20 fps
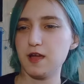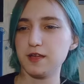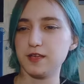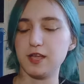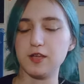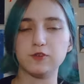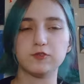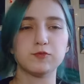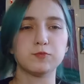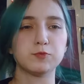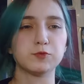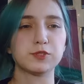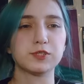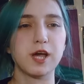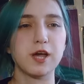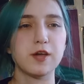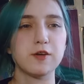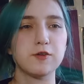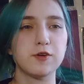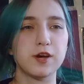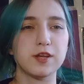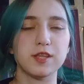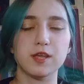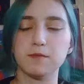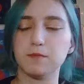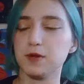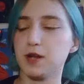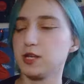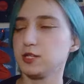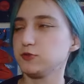я ее выпускаю, она
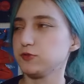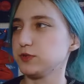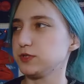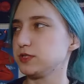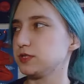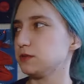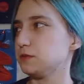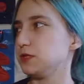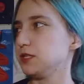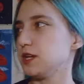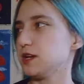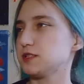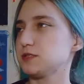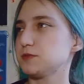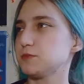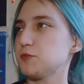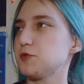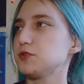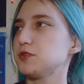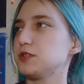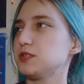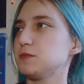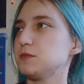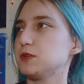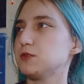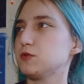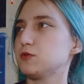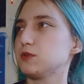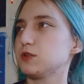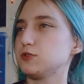оборачивается на меня, смотрит
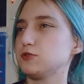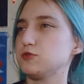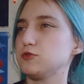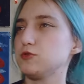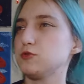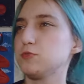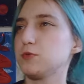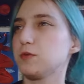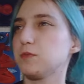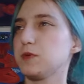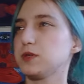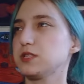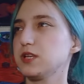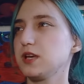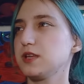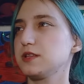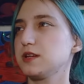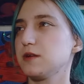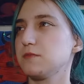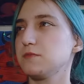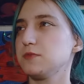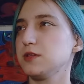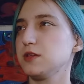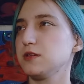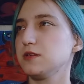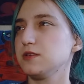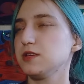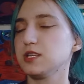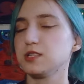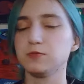меня долго, чуть-чуть проползает ко
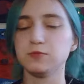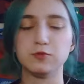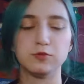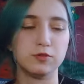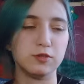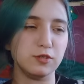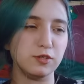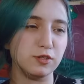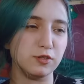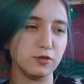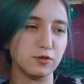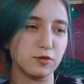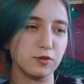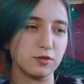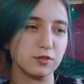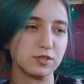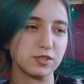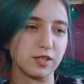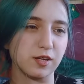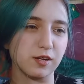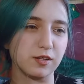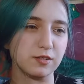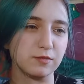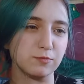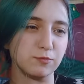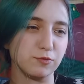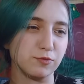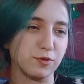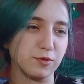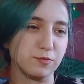мне, я смотрю на нее, страсть,
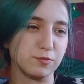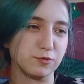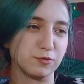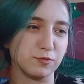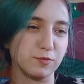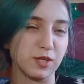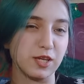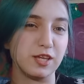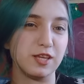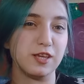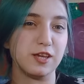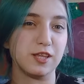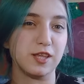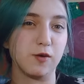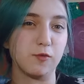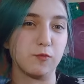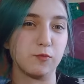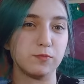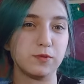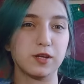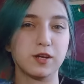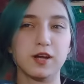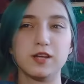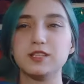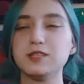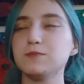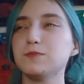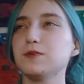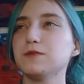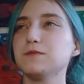буря, безумие, и она такая,
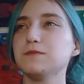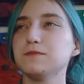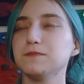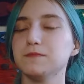типа,